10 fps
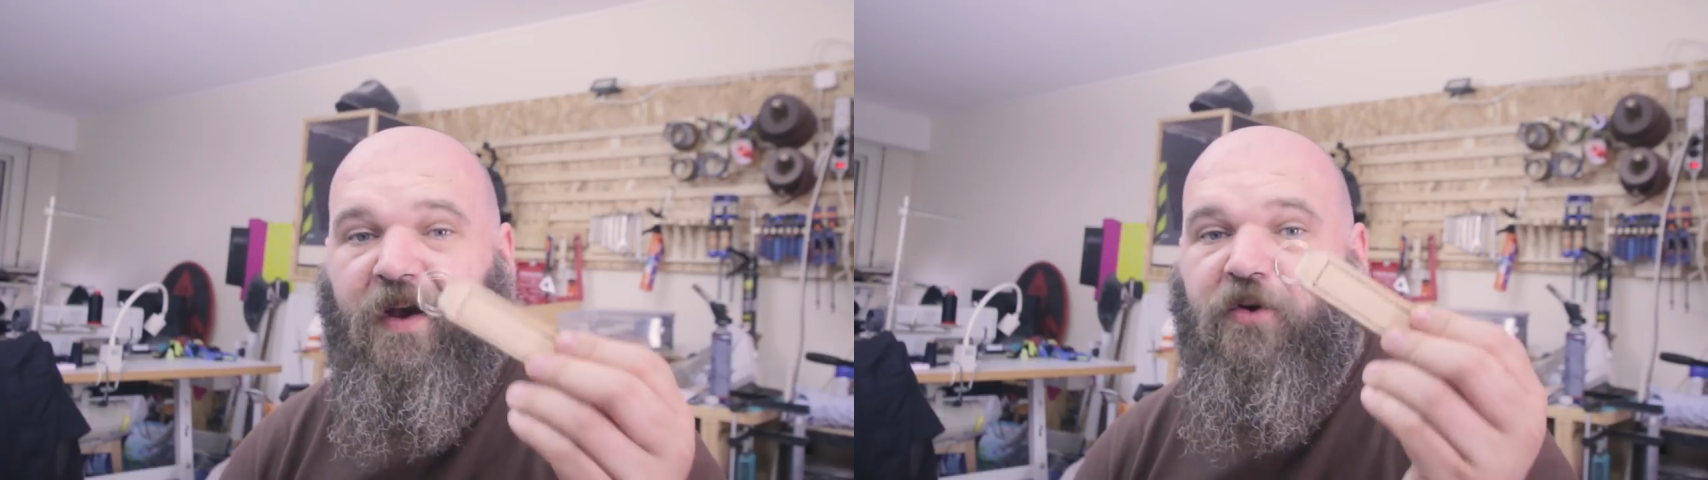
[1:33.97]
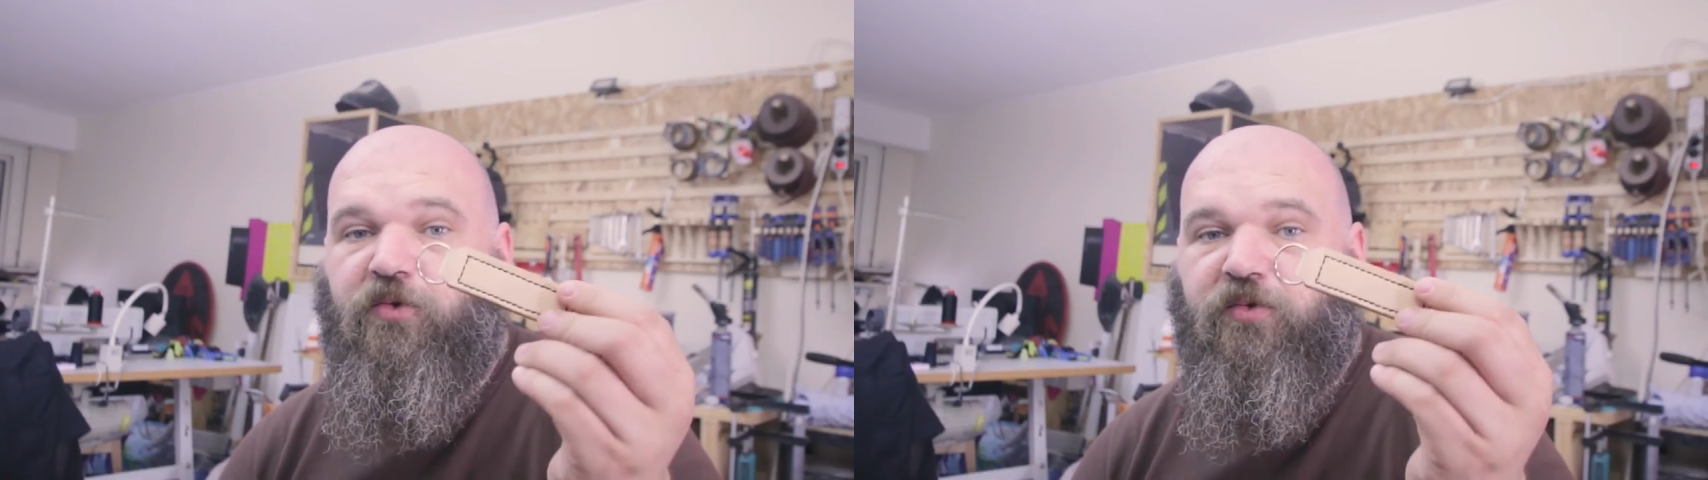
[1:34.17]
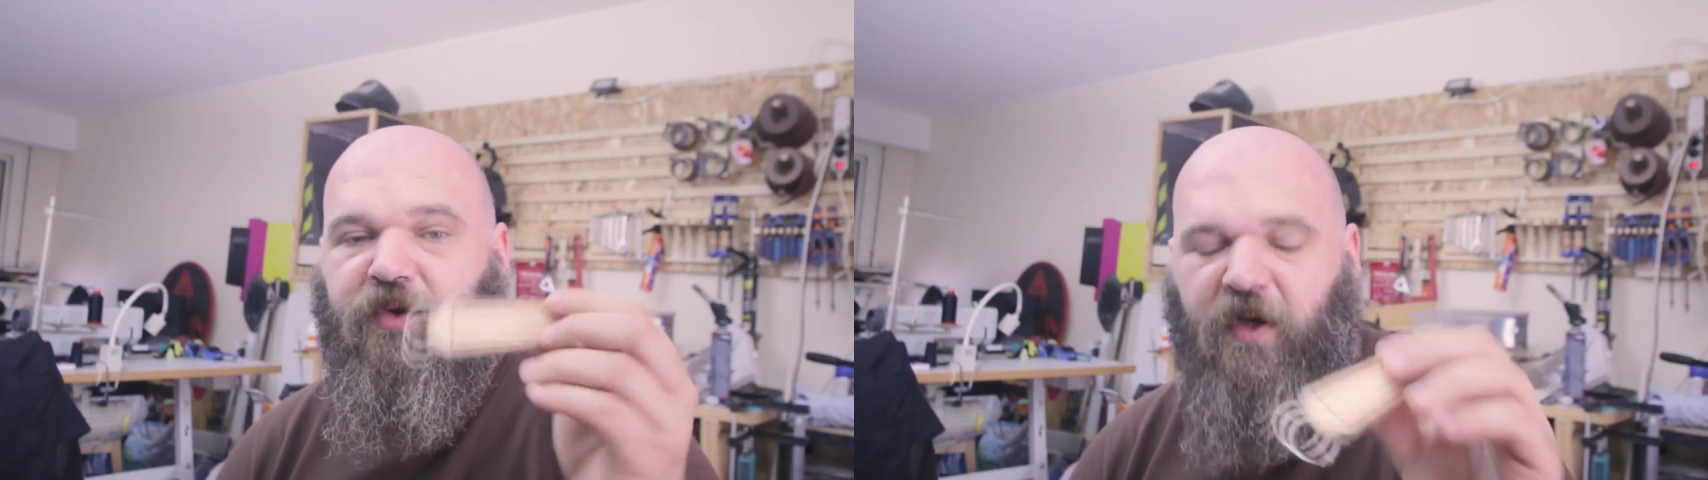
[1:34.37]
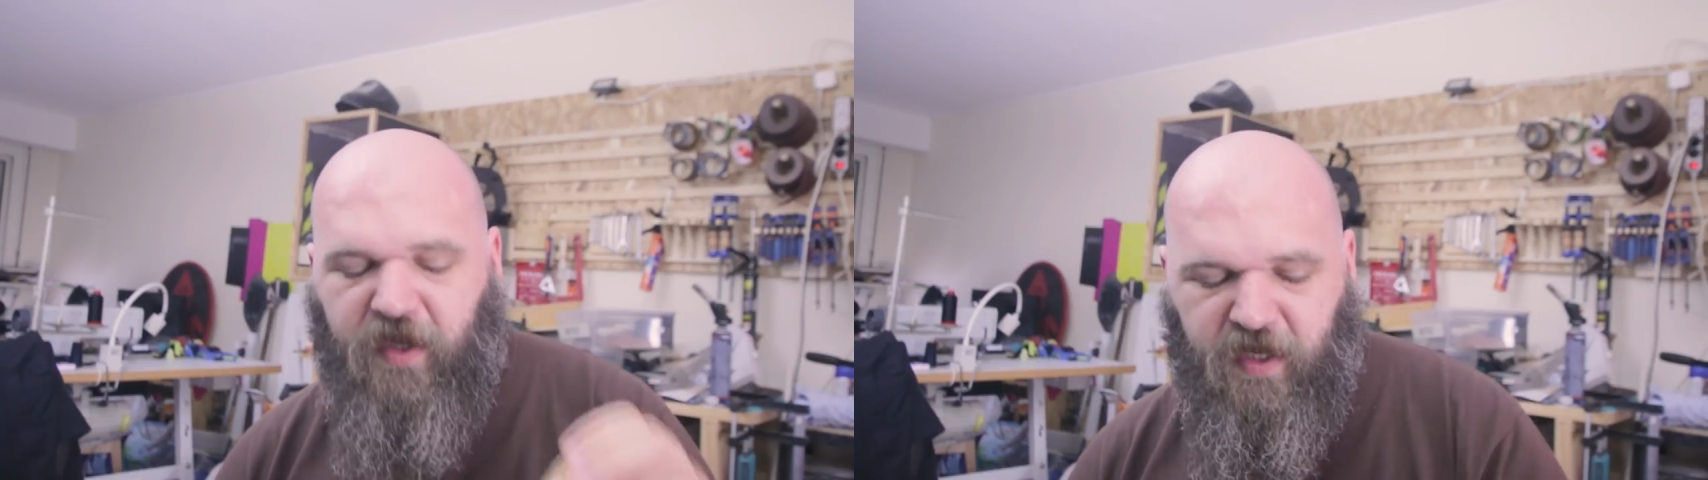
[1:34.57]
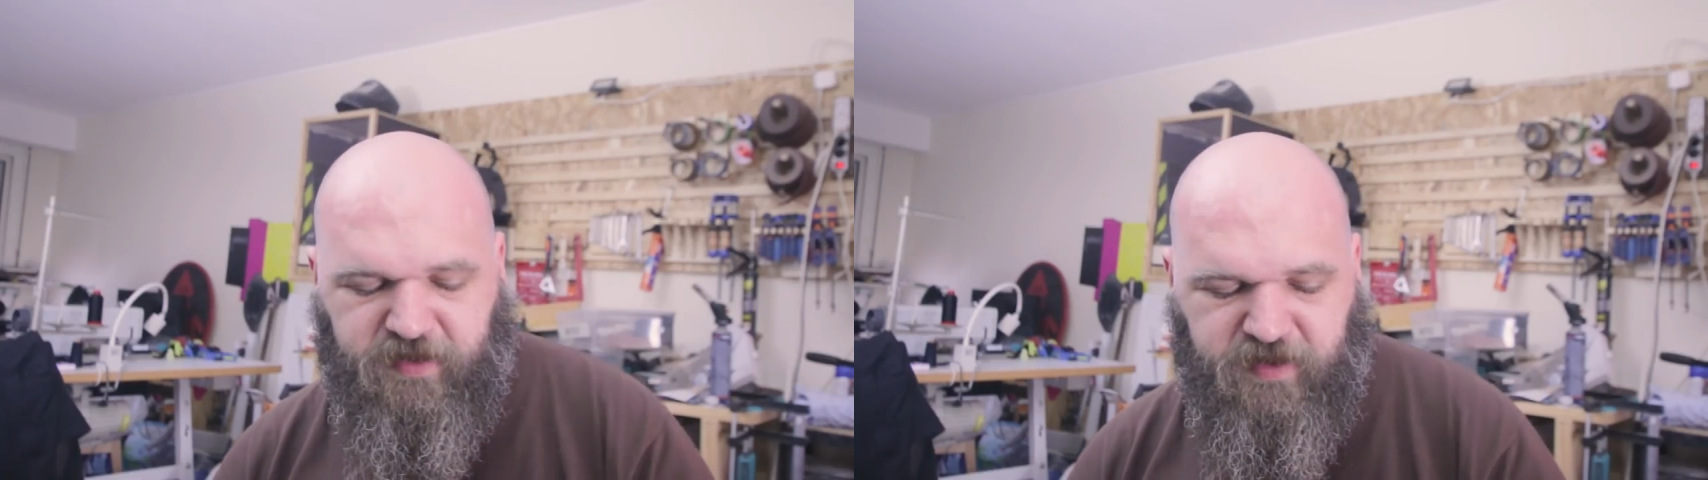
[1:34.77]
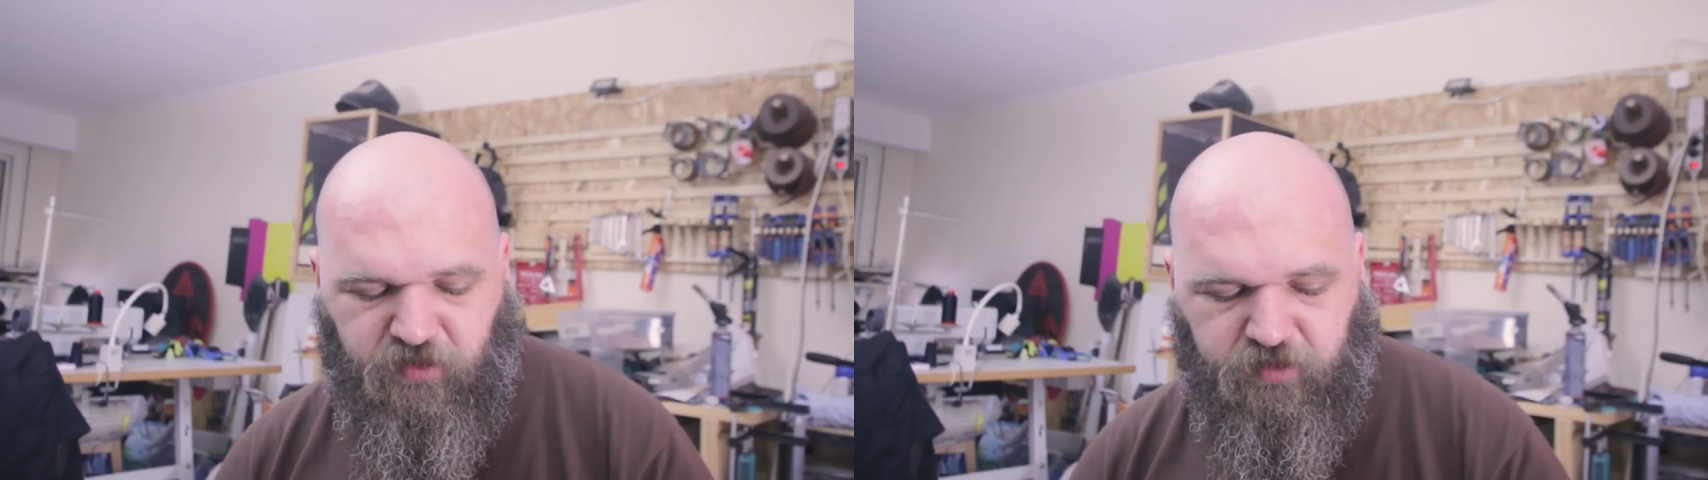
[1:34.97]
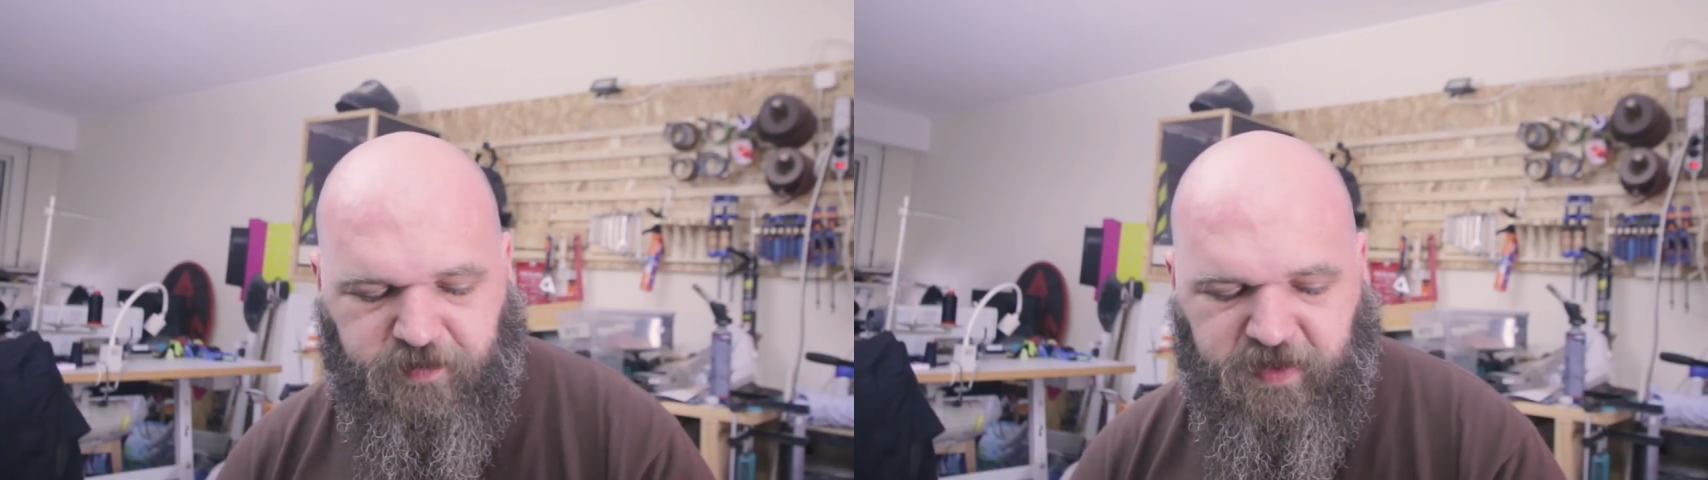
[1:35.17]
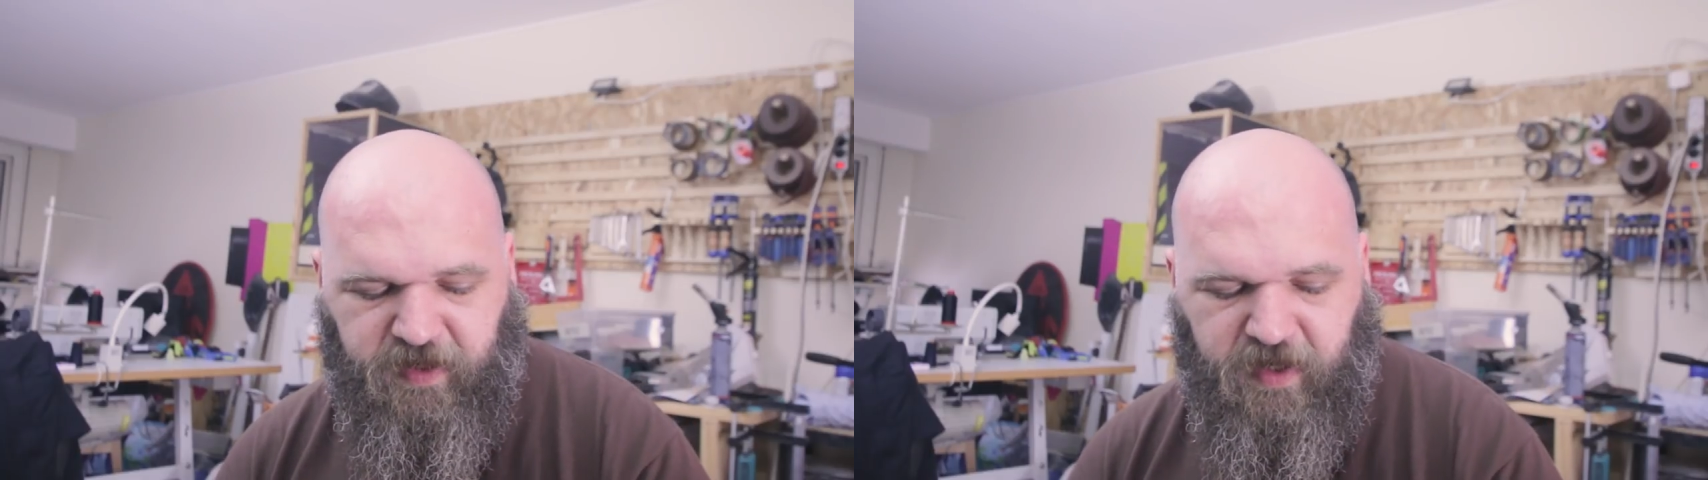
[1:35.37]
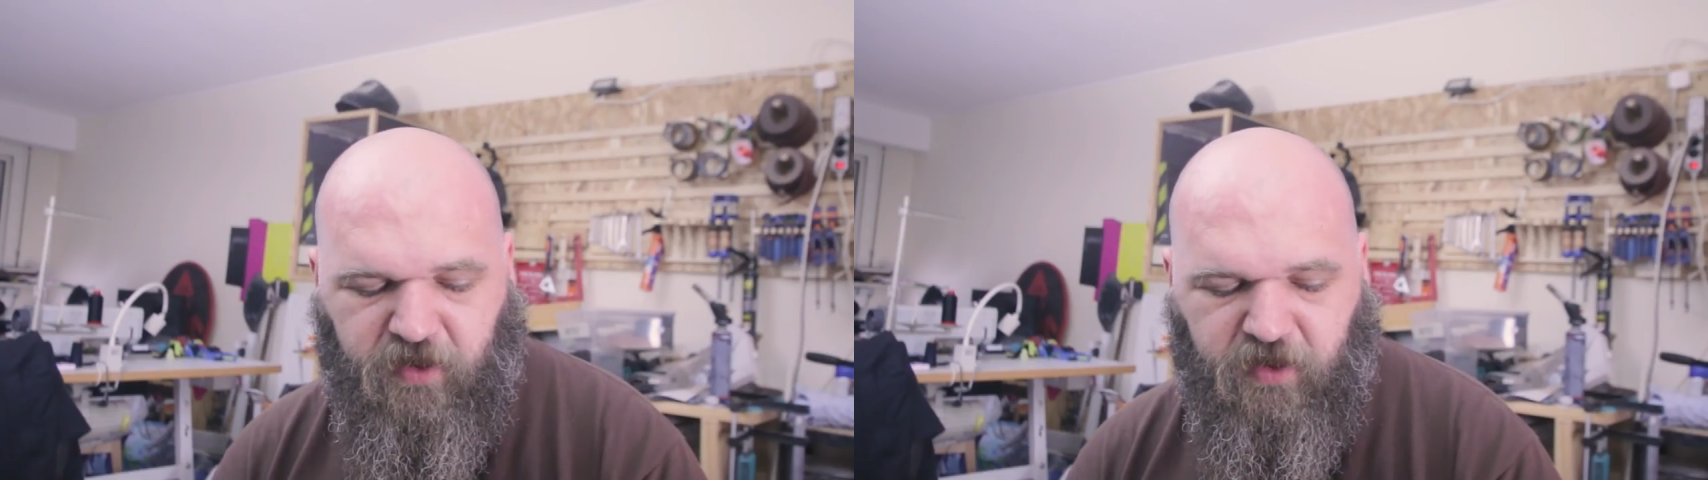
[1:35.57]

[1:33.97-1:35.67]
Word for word: à coudre, à découper,